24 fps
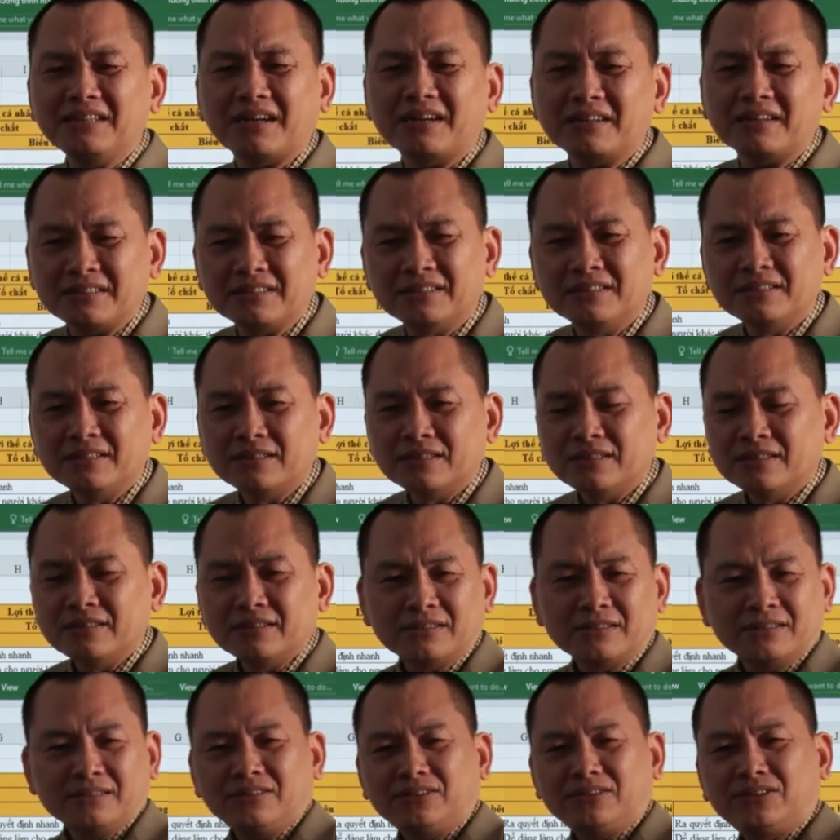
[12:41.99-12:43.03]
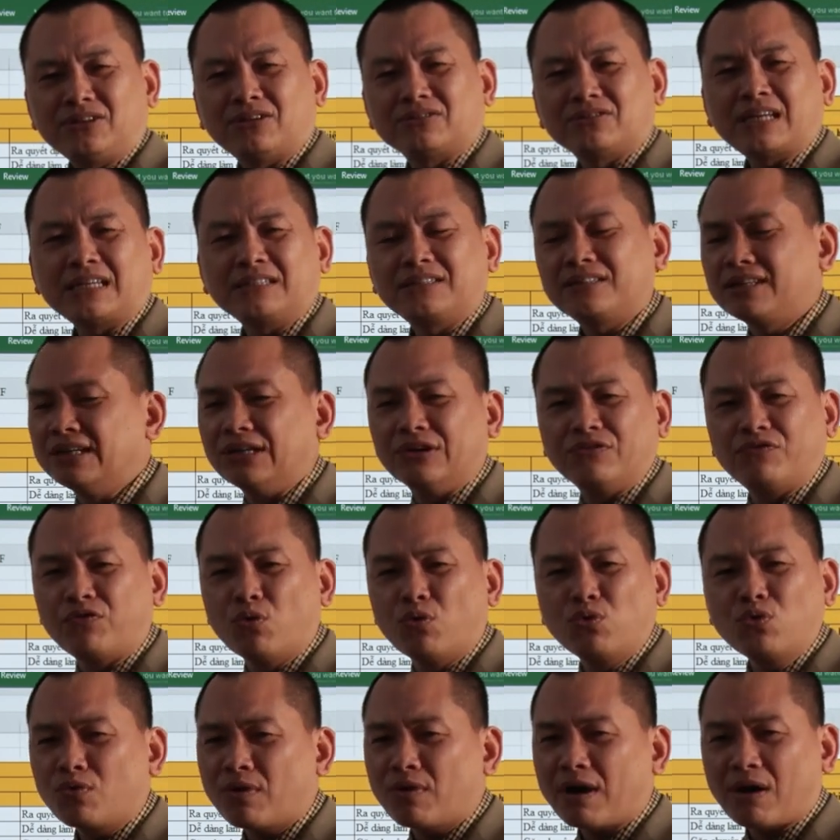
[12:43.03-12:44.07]
ạ, trở thành tỷ
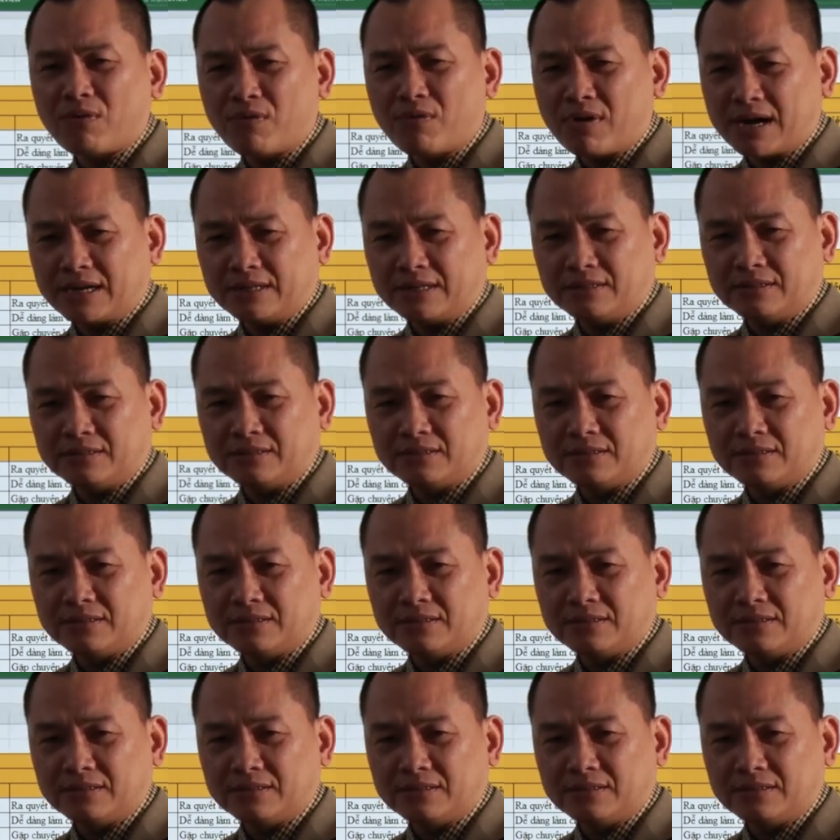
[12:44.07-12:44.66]
phú lúc nào không hay.